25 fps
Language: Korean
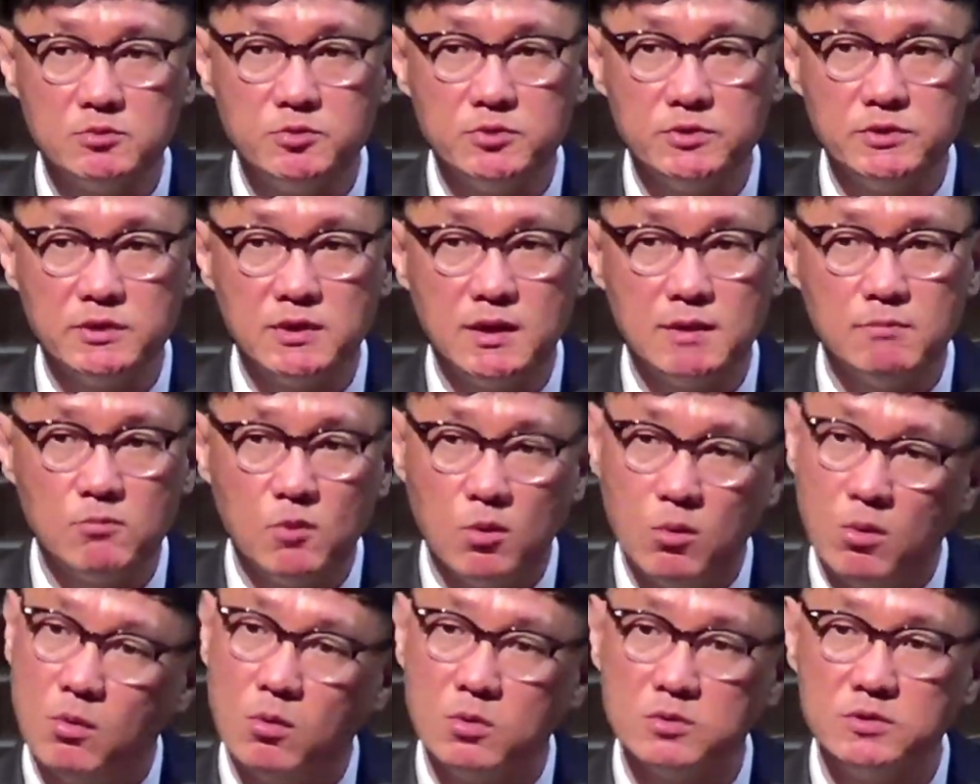
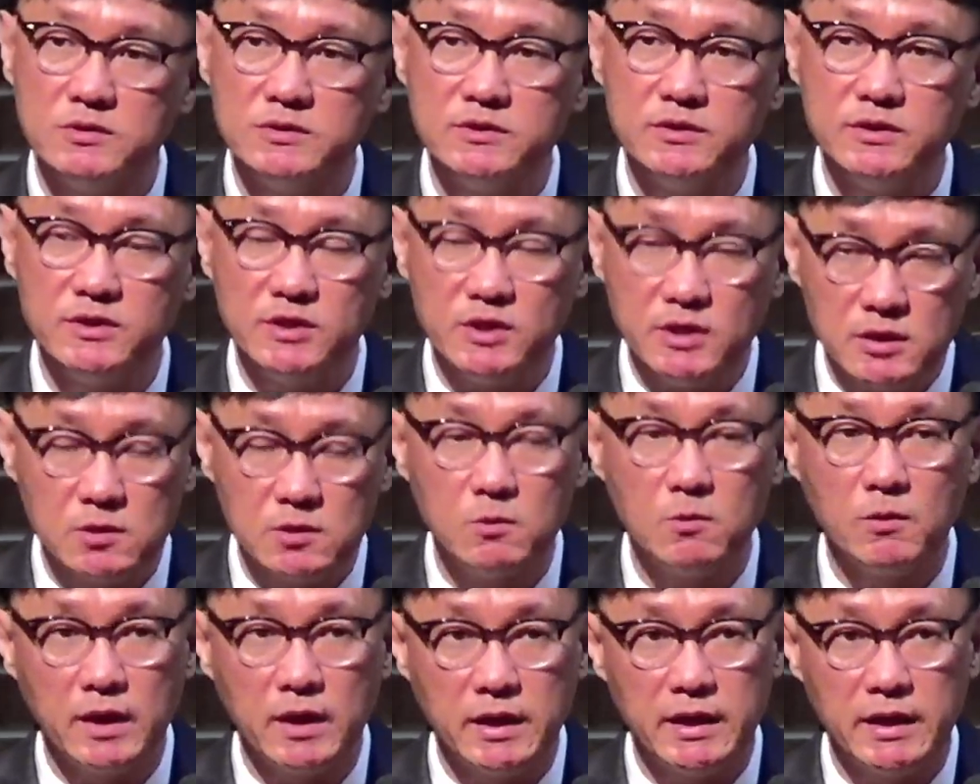여러분들의 모든
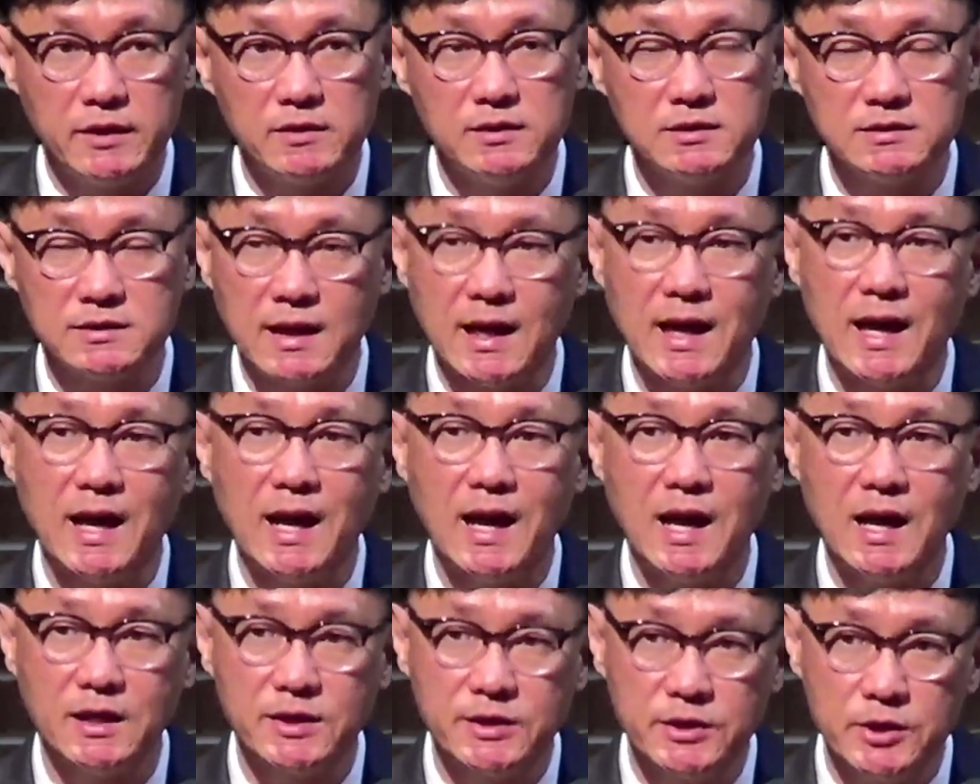희로 애락을
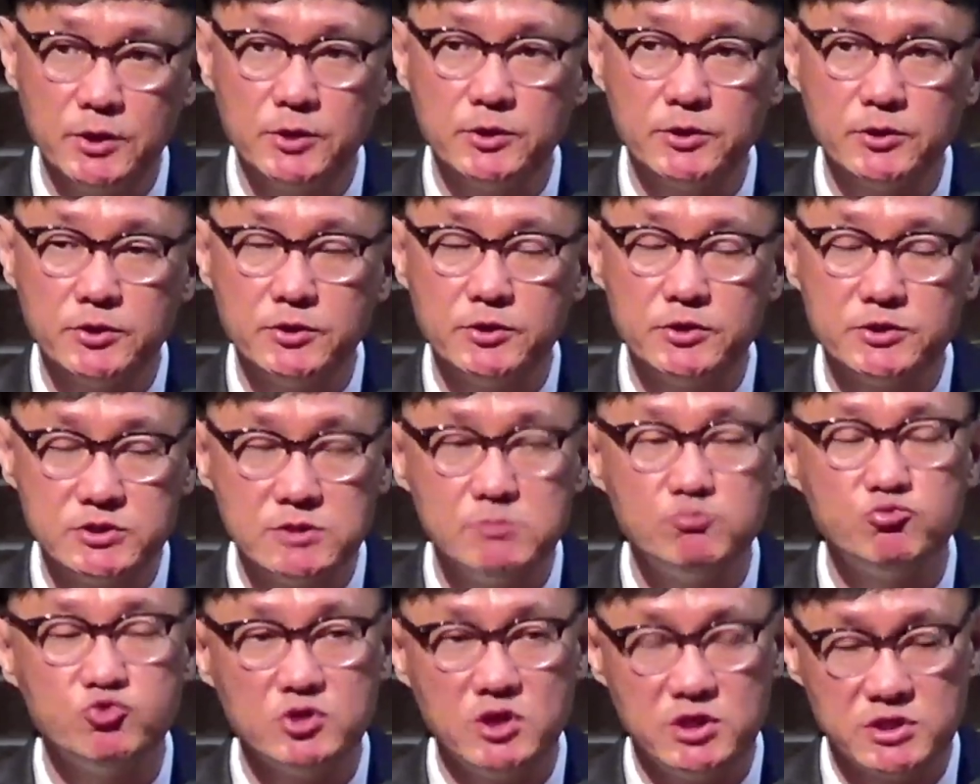다
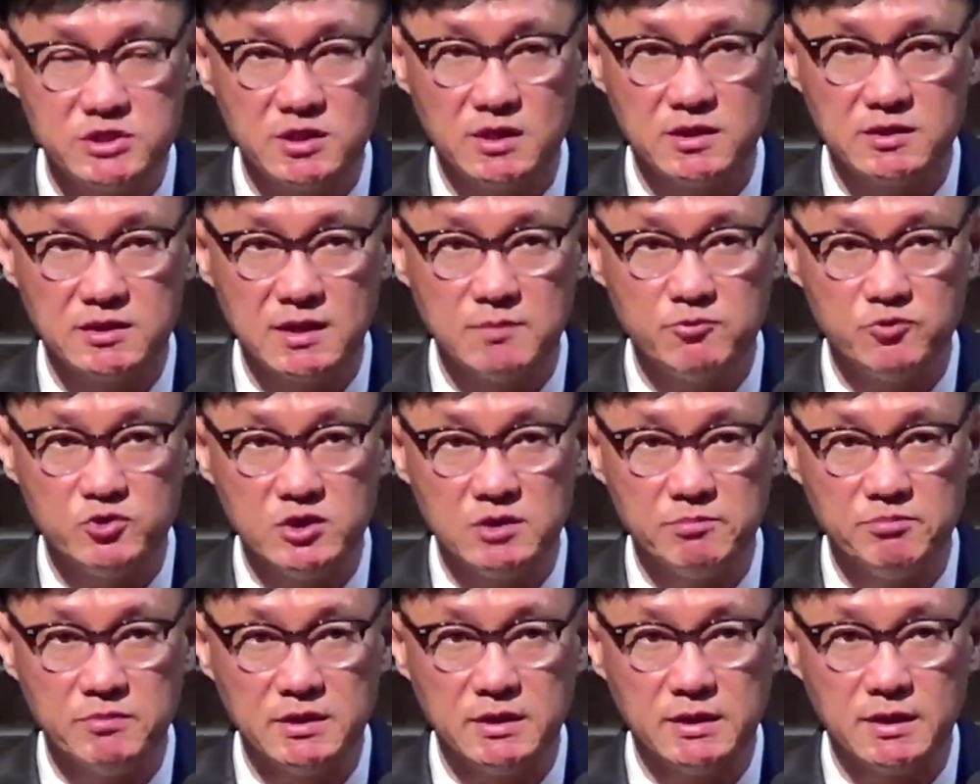겪으신 분이시기
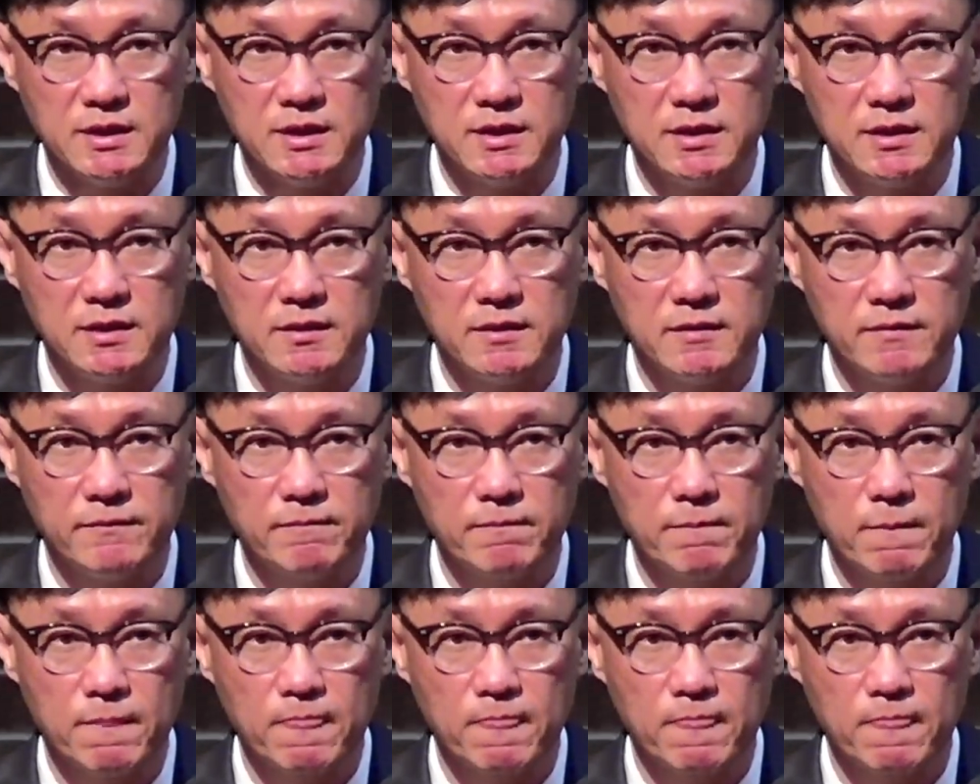때문입니다.